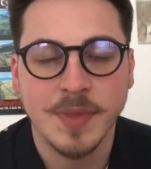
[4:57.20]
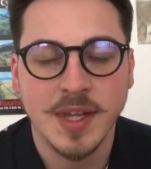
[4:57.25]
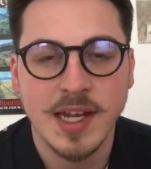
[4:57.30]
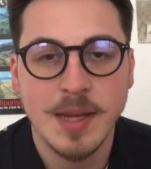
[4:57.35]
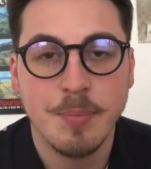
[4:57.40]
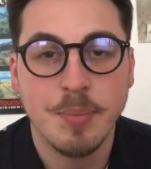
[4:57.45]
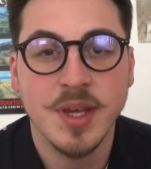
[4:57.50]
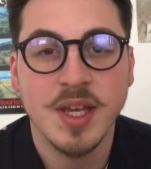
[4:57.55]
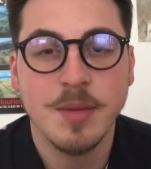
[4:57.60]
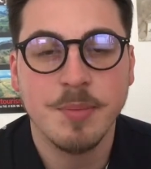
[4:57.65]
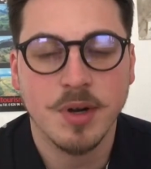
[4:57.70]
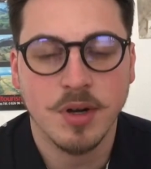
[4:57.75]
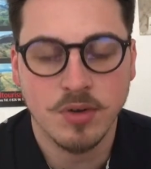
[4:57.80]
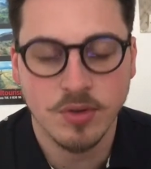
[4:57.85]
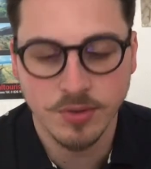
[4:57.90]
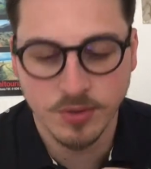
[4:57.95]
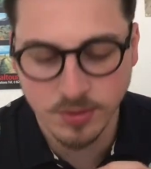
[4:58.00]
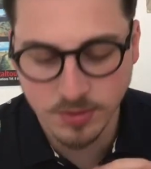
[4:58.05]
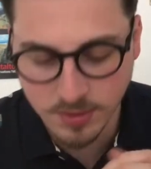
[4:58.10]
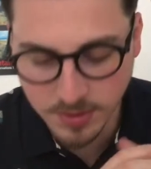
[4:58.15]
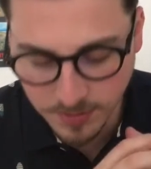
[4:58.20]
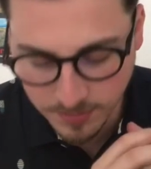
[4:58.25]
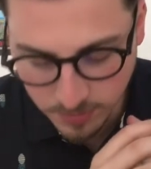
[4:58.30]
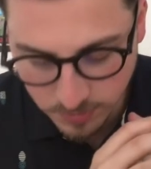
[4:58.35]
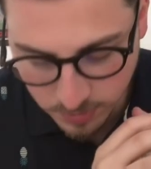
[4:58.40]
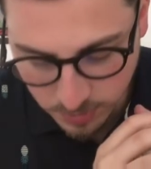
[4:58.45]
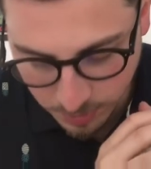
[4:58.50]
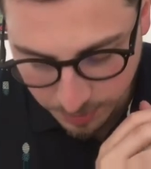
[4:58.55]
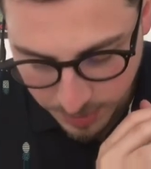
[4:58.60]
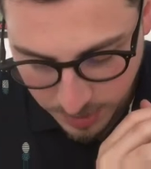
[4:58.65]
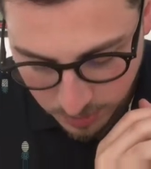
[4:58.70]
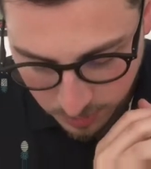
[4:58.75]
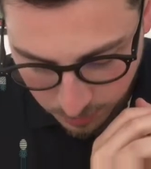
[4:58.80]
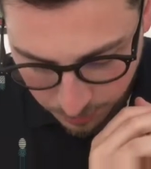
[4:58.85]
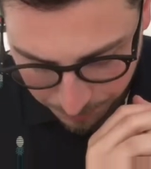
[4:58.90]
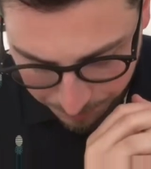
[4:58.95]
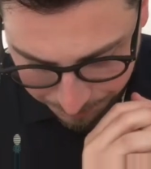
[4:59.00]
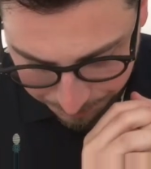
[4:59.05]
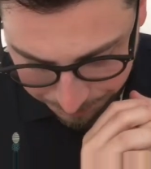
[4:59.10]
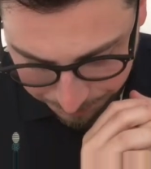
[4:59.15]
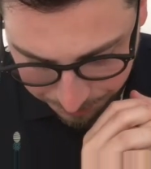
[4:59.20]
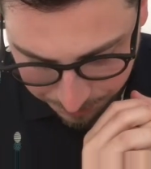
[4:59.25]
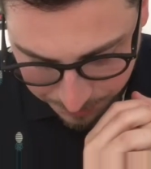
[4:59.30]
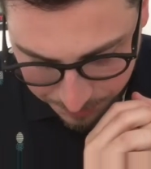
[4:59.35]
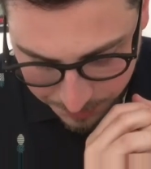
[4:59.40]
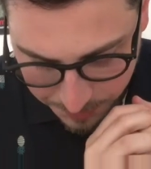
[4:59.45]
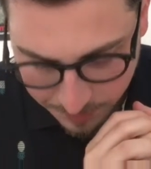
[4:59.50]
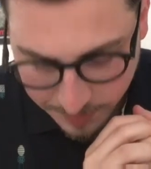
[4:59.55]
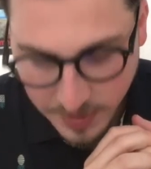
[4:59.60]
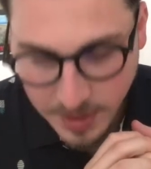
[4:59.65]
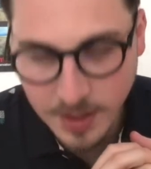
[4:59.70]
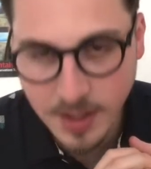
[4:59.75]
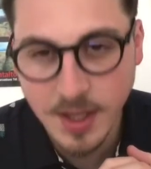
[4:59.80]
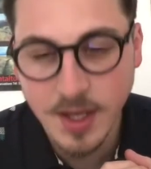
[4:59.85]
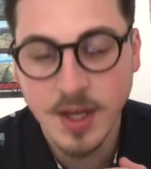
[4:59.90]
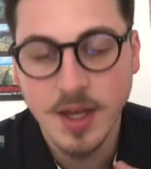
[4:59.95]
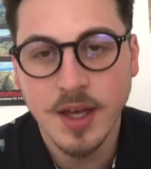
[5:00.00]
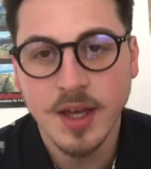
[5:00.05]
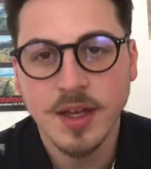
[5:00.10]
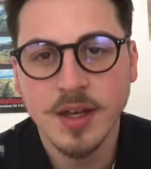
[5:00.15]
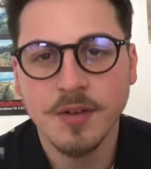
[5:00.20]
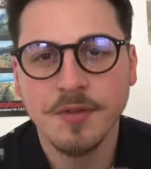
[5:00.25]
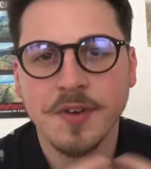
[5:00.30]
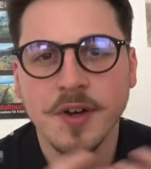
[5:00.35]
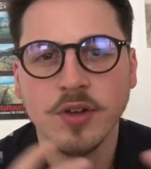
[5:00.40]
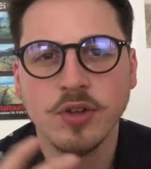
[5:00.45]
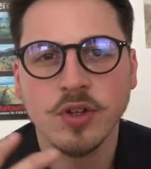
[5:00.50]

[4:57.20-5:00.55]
les pays par contre de diffusion, pardon. Et enfin,